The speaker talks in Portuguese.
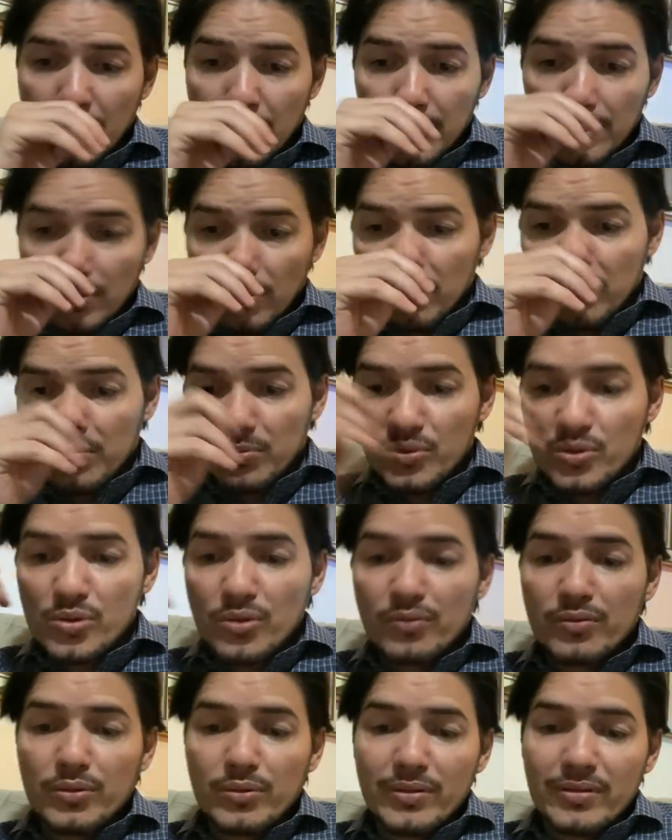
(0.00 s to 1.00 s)
Então vamos
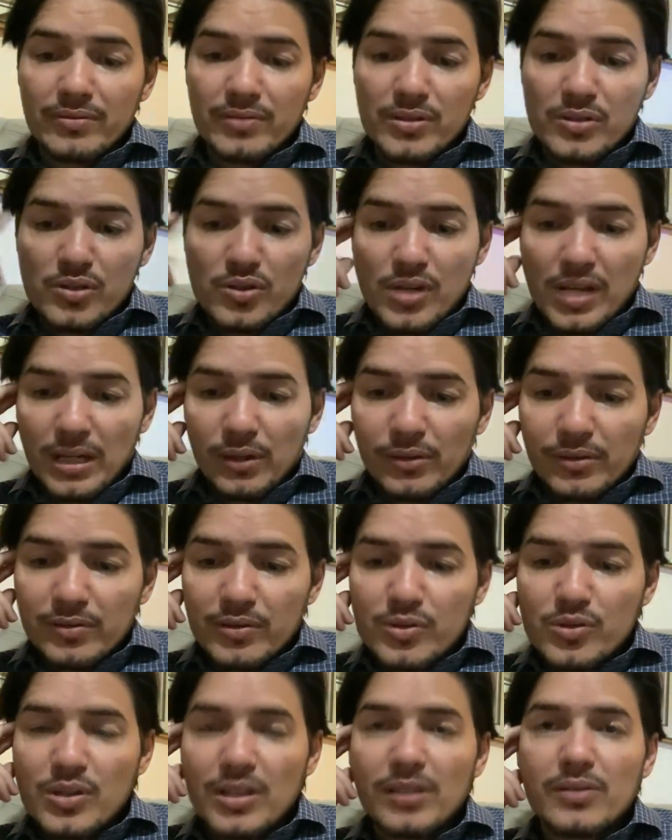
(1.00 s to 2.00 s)
ouvir o Evangelho. O
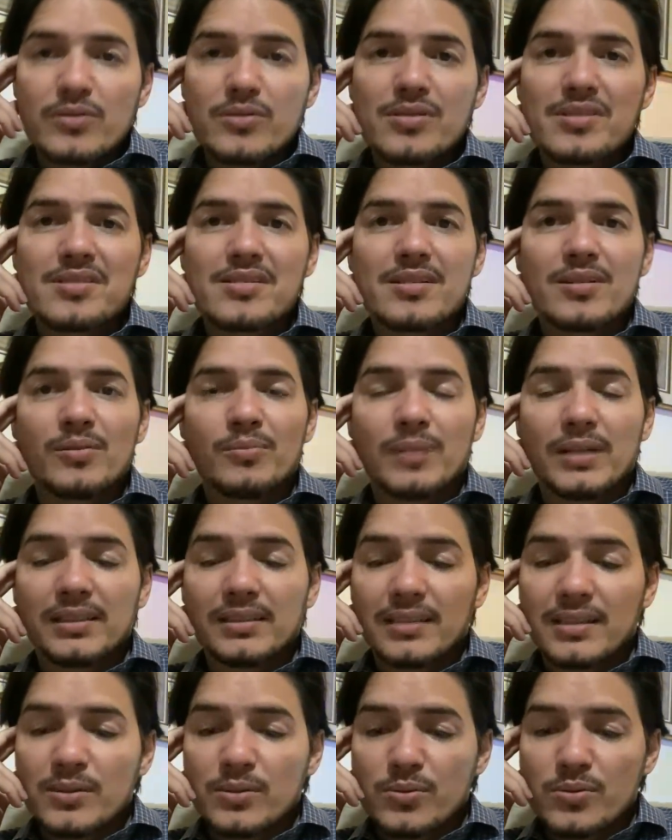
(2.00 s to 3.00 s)
Evangelho de São
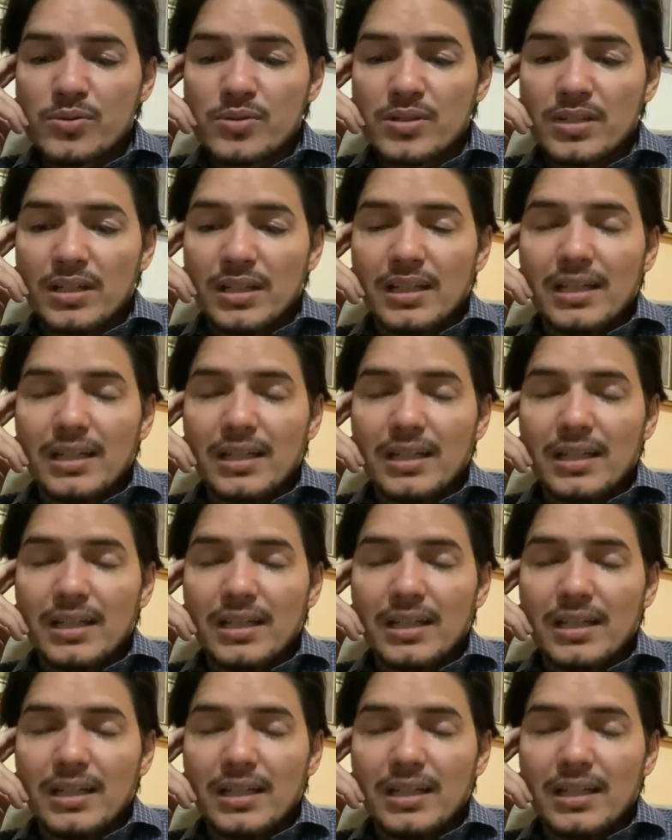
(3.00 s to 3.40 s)
Mateus,